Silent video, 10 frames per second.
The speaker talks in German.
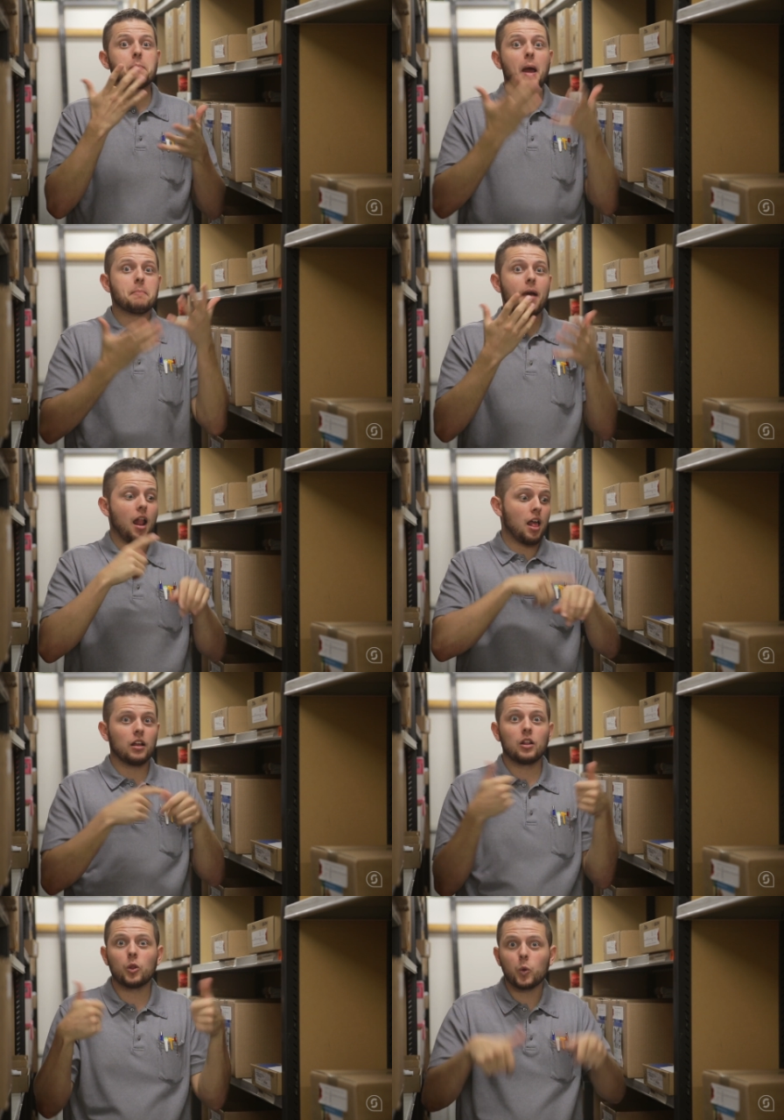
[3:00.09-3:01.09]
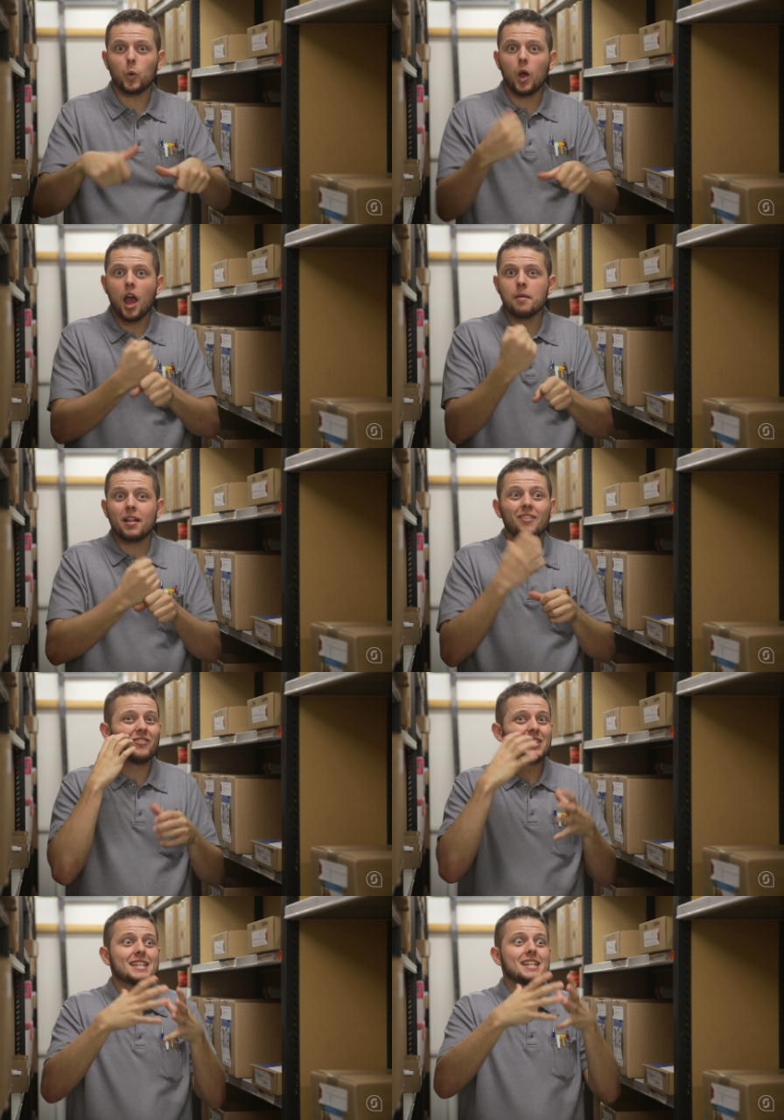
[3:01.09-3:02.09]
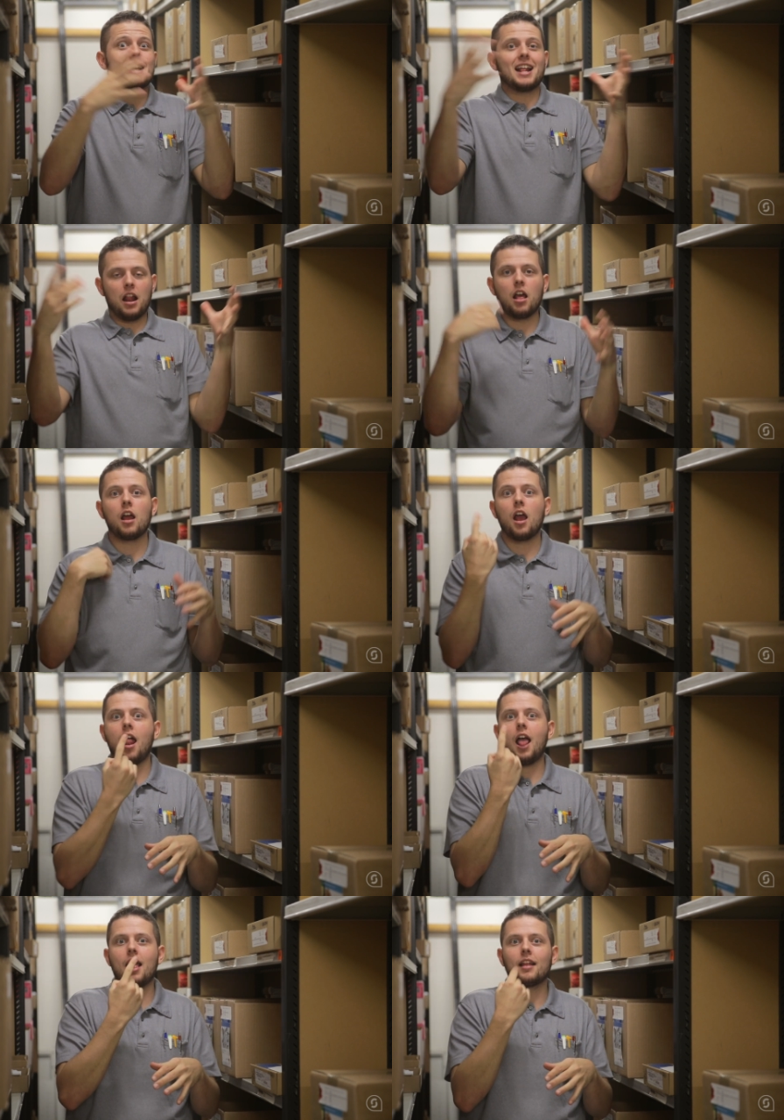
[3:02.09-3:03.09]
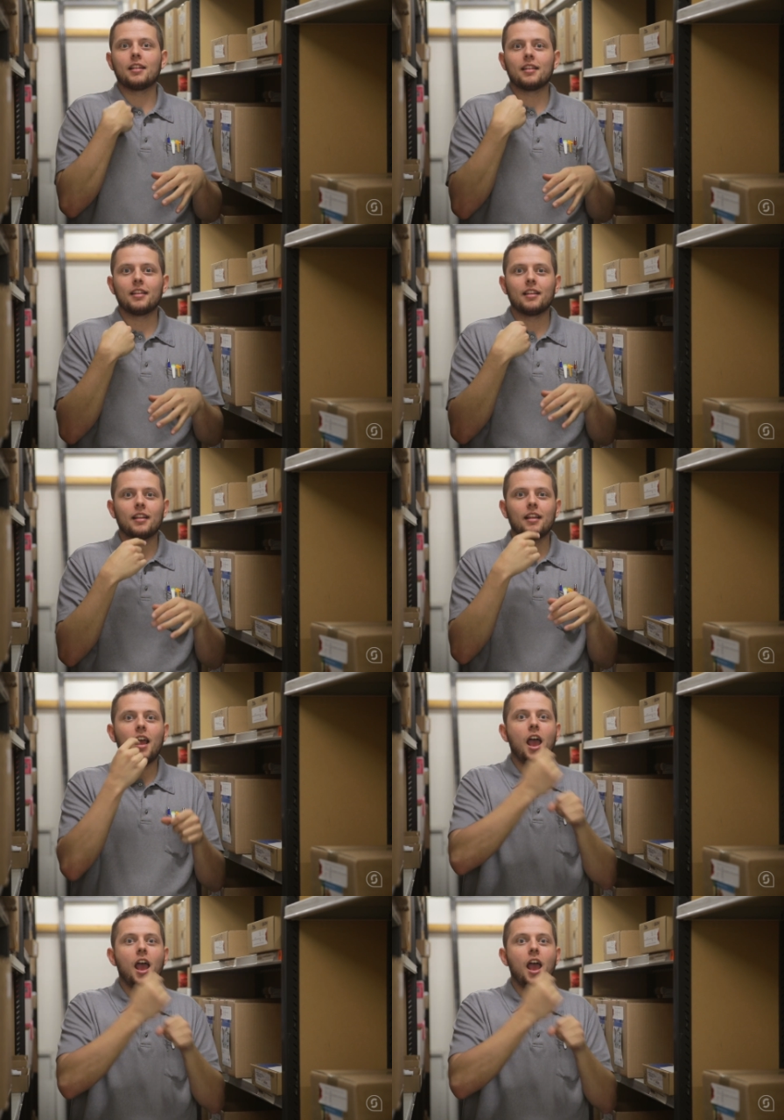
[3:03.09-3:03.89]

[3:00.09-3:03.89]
Wenn viel Arbeit anfällt und niemand außer mir hier im Lager ist, entsteht